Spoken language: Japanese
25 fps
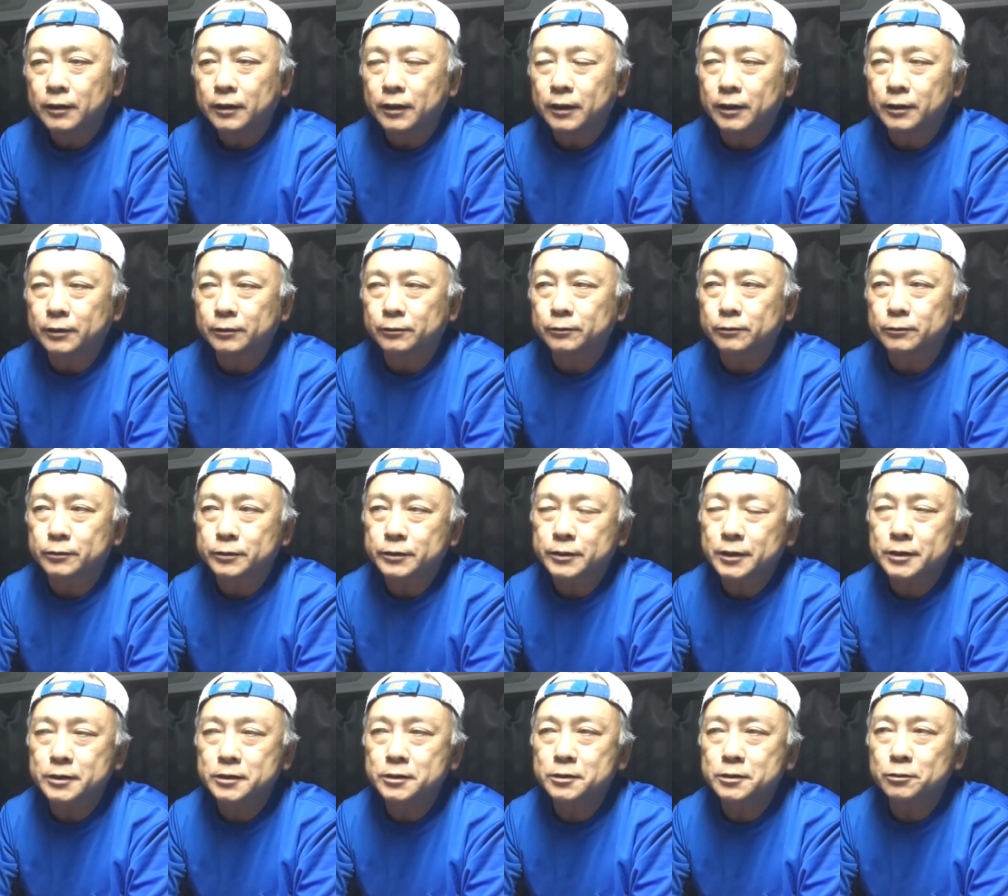あの
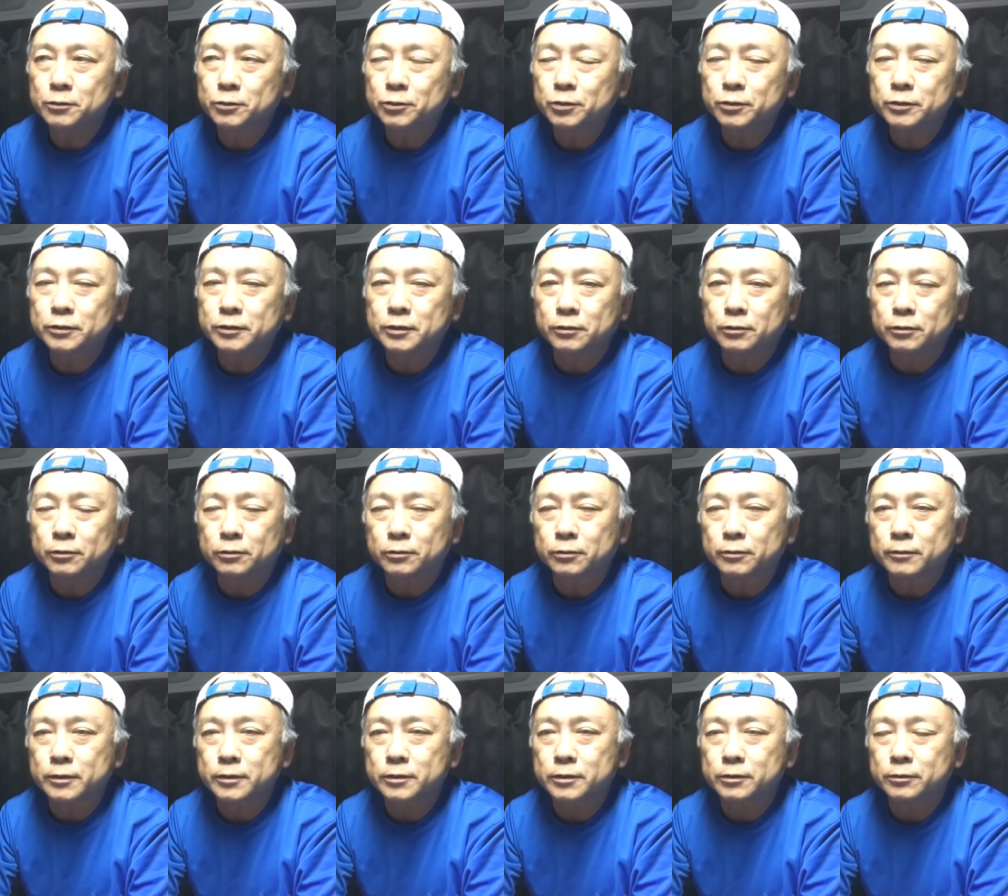写真を撮ってるとこ
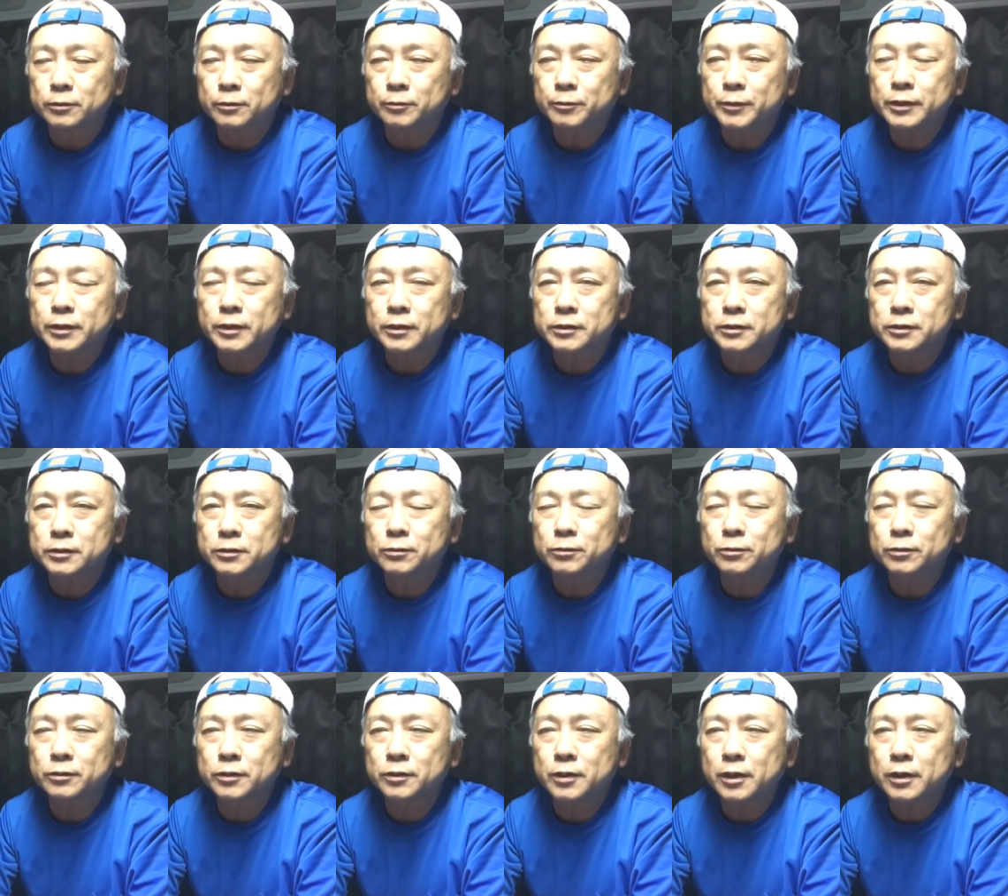ろは、その、まだ
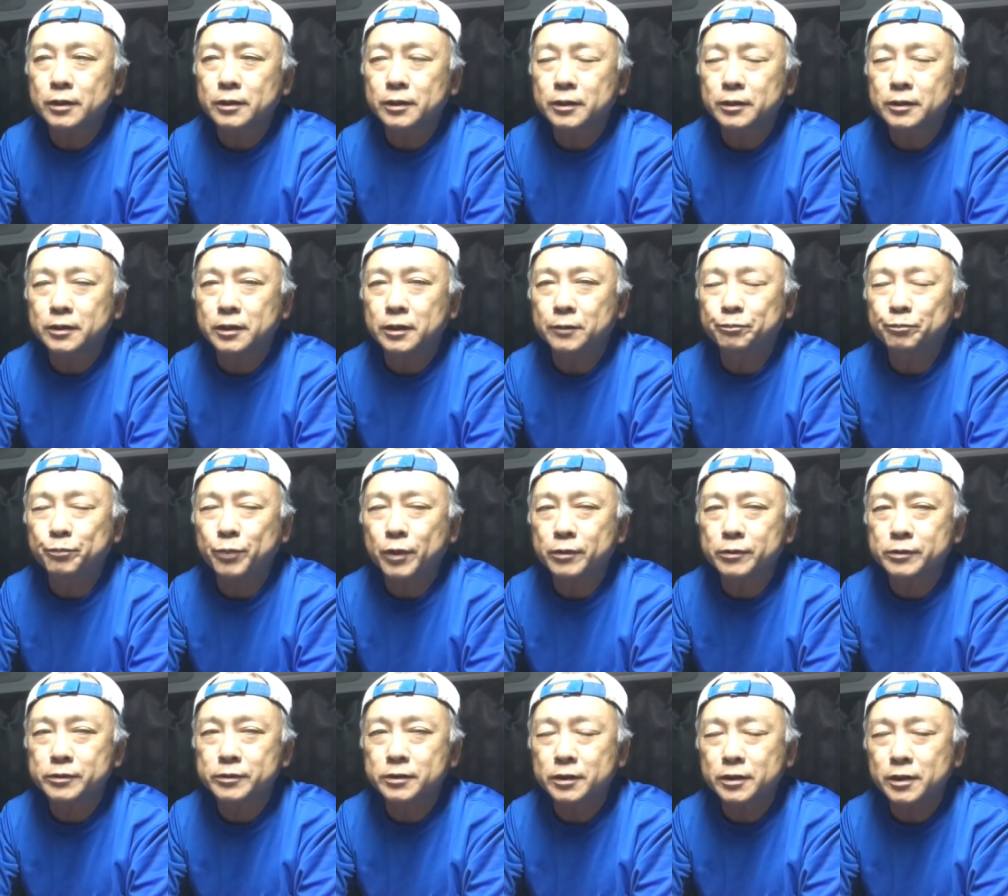状態が逼
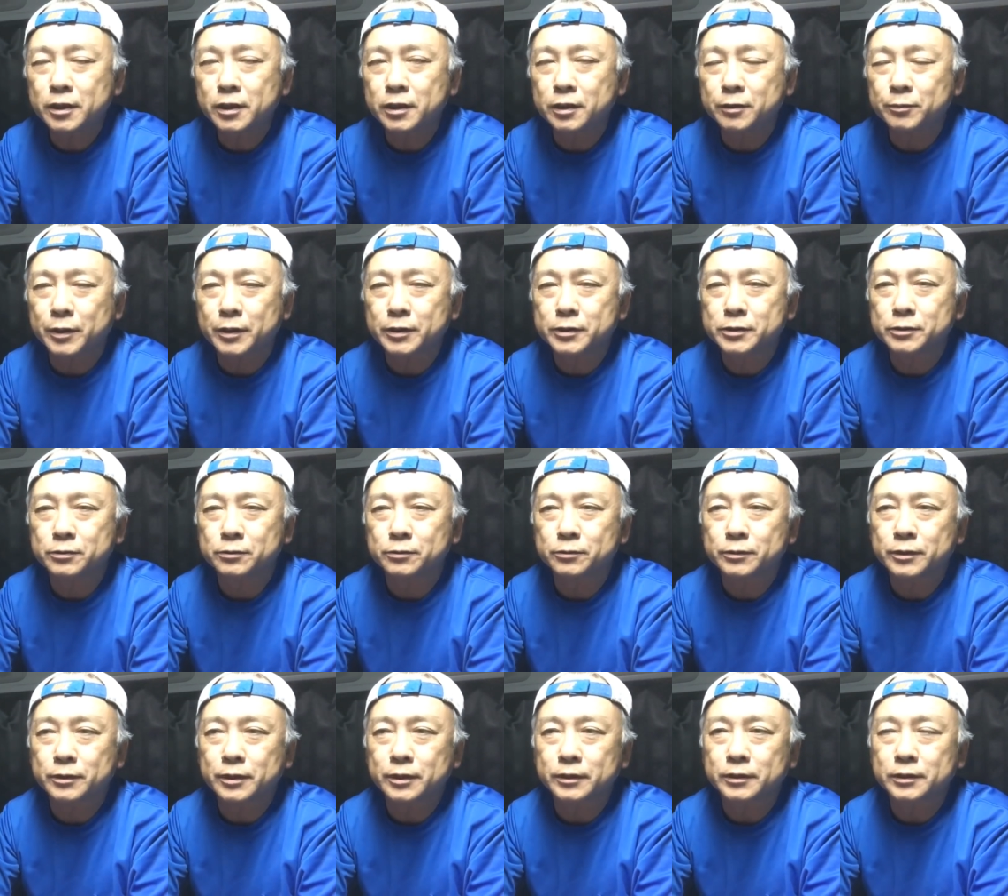迫してない場所
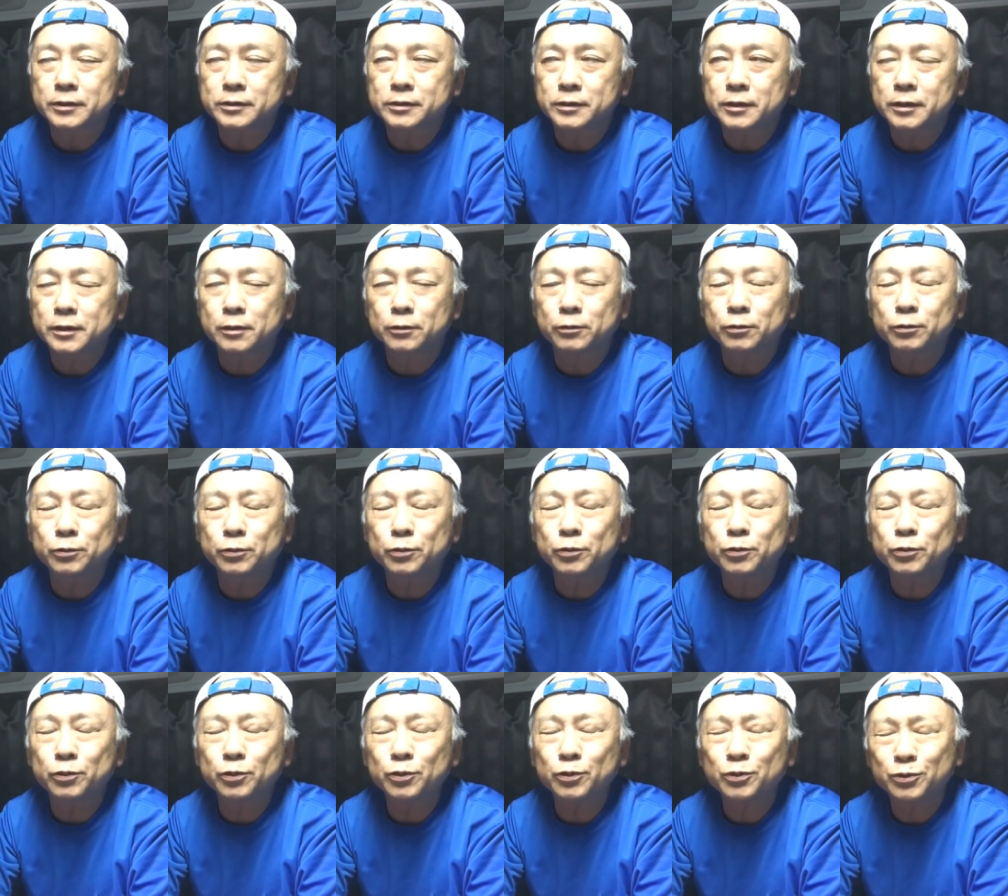なんですね。で、ど、
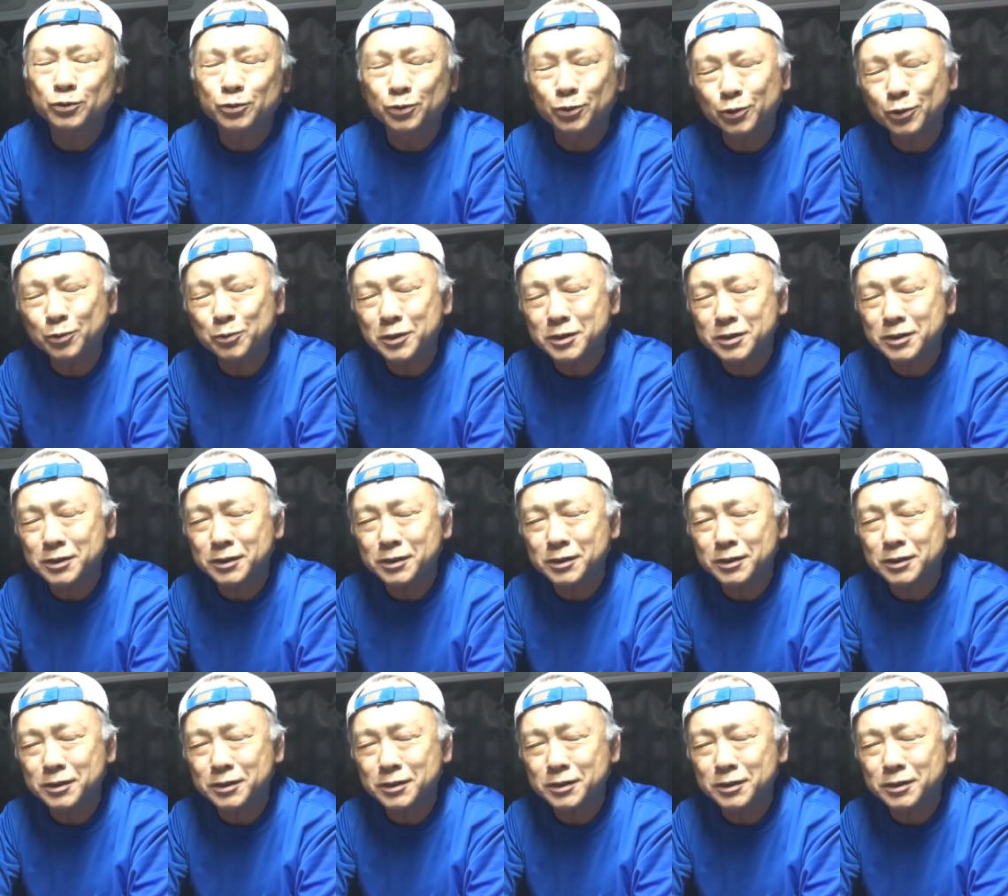ど、ど、どの道、